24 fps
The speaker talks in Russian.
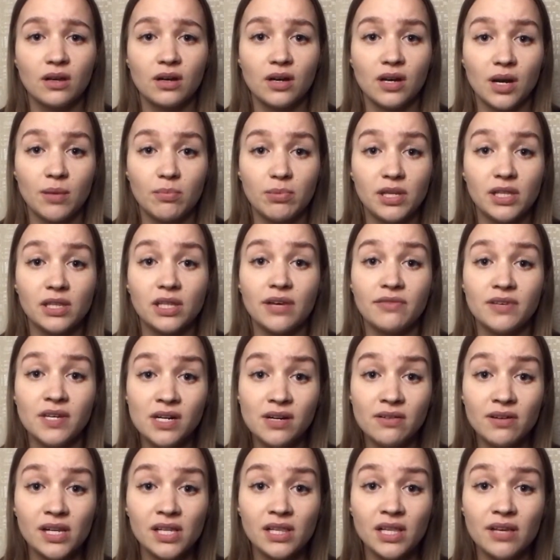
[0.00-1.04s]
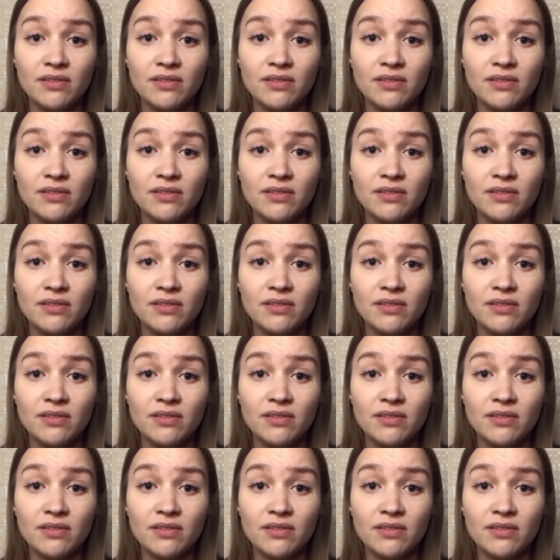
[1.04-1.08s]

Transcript: Корабли лавировали,